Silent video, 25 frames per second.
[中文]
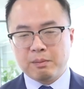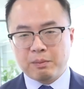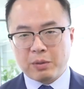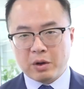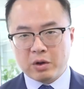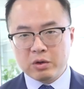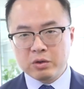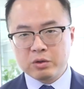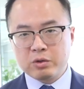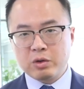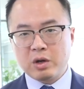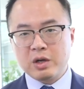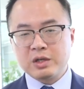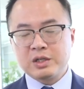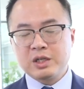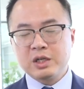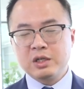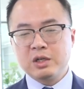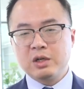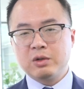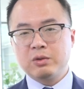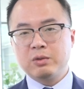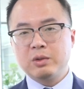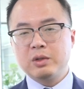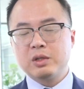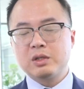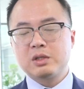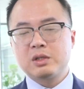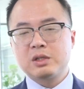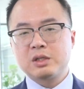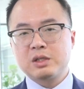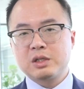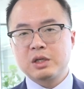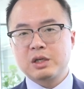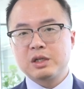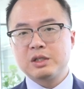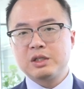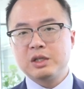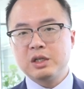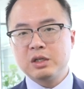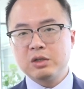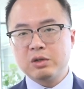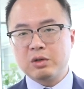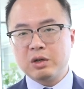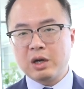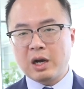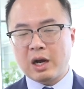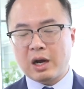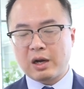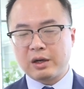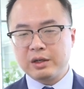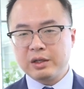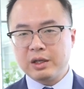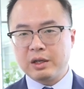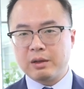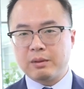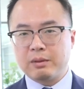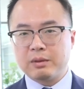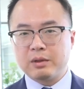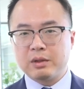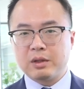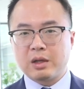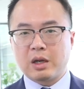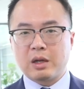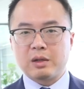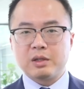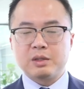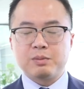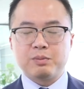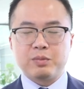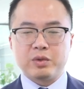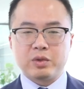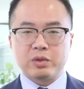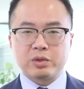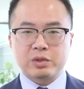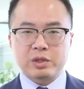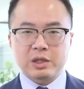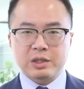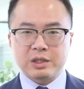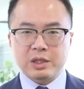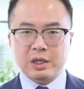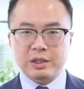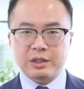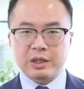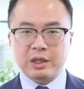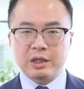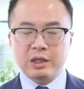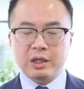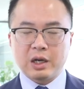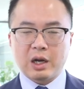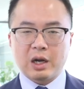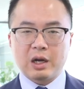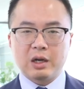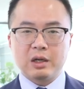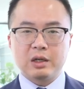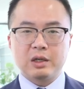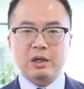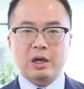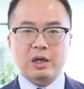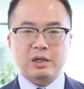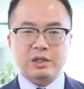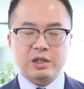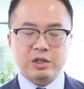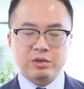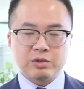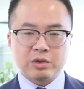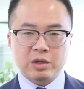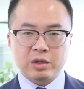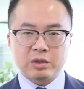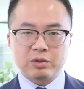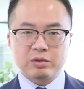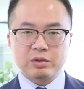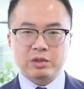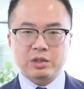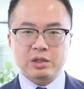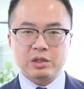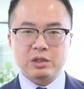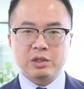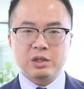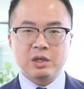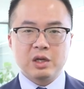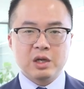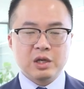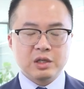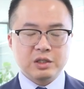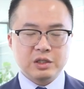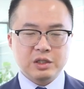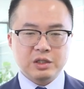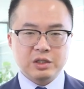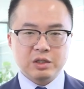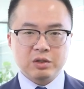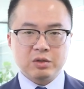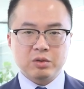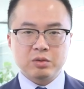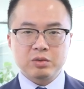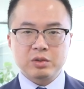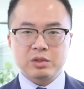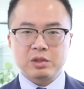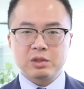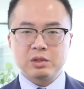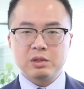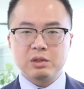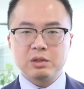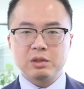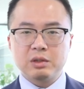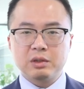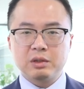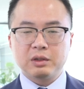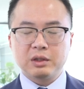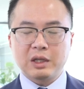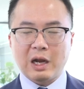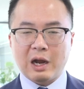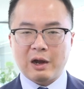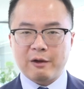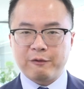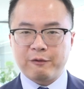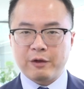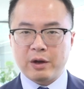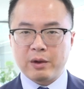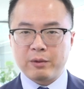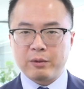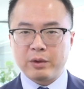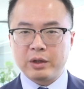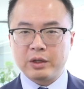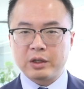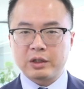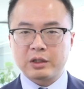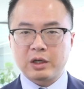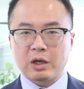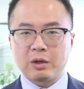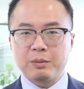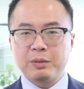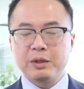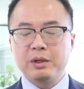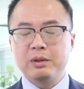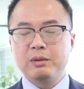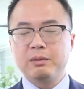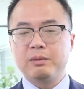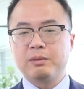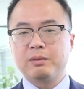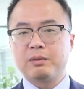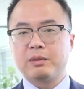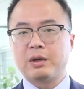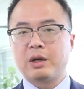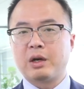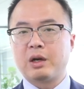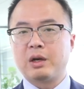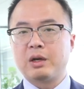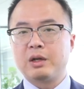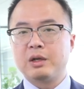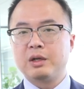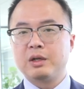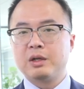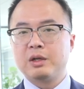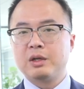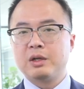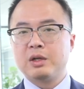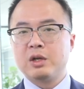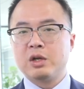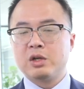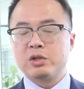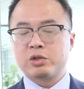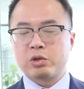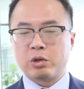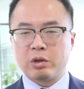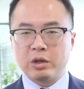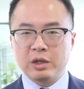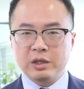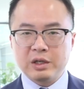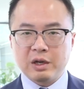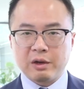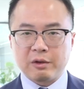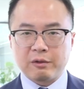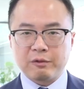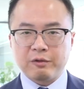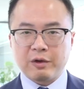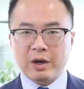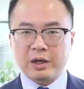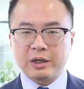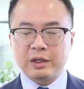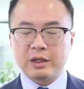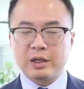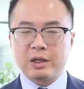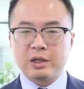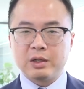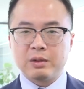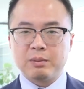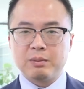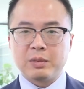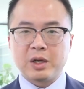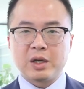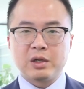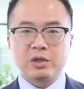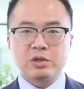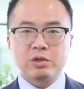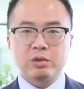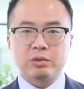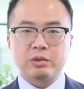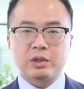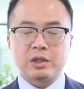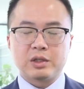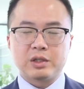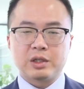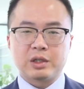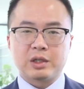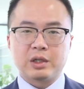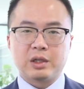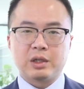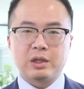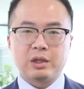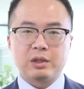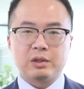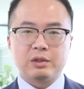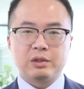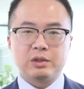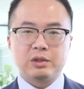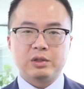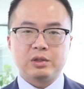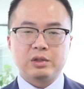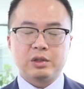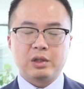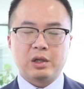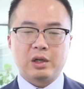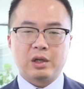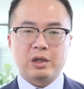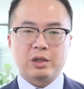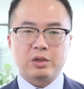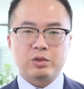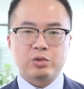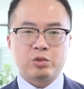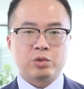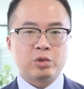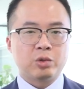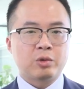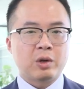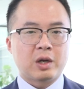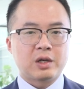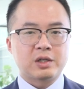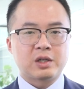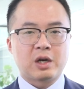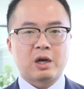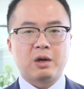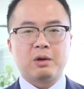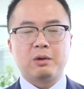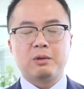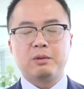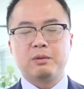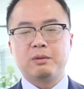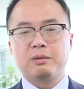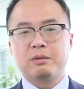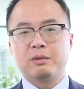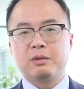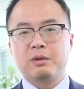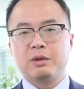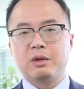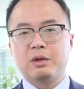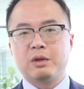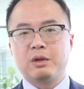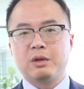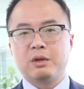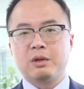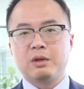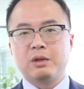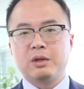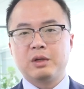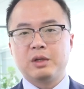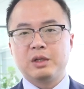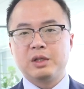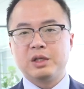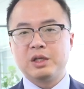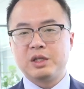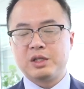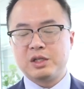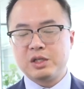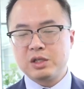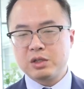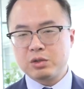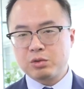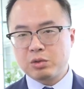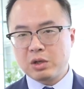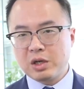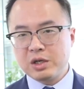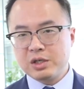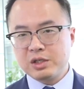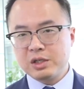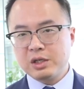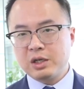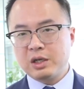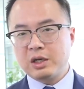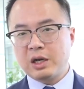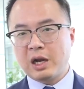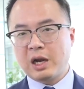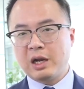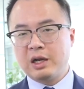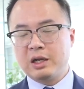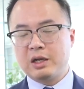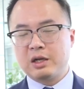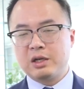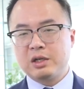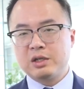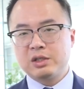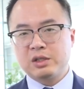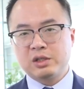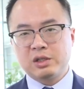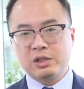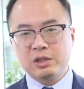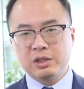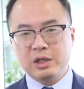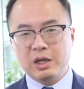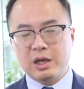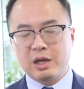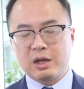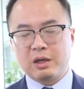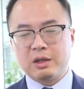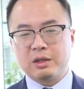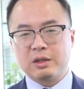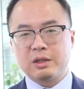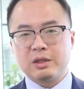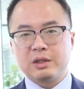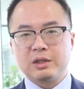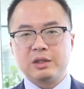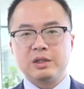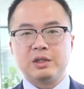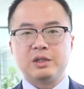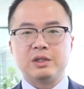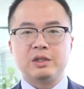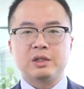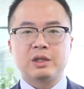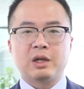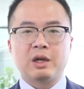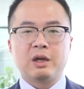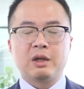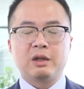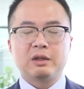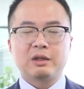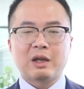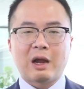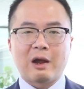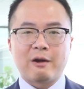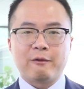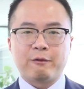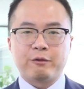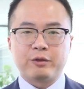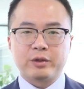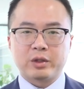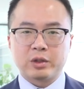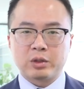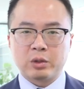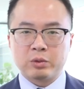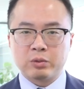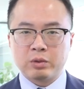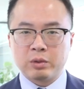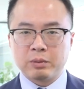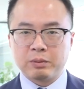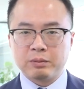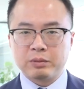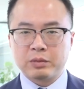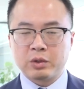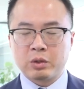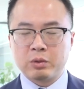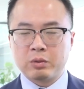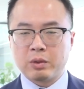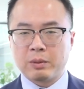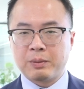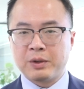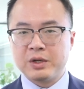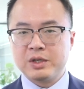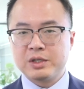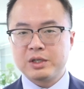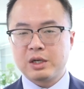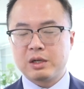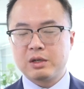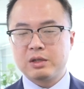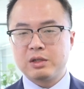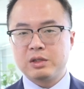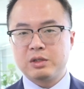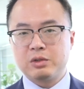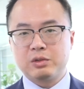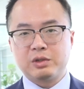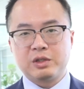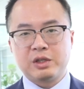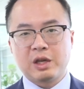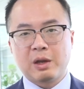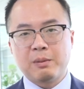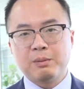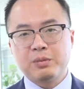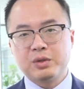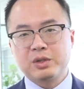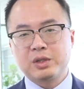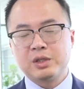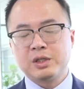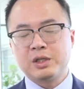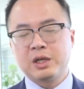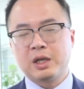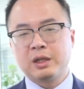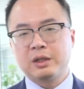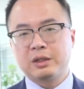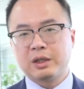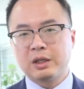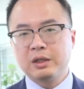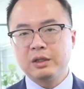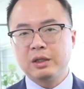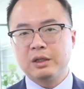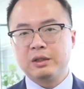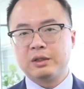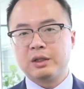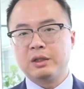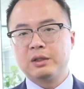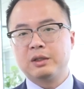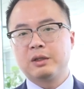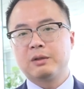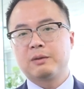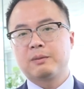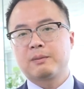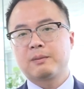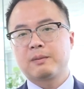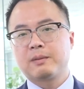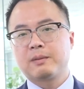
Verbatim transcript: 包括金融这个金融行业啊，比如说像银行啊、证券公司、基金公司大范围的倒闭啊，从而引发呢民众的这个啊取款潮，以及随之而来的失业以及呢大幅的通货通货膨胀，就钱不值钱等等等等。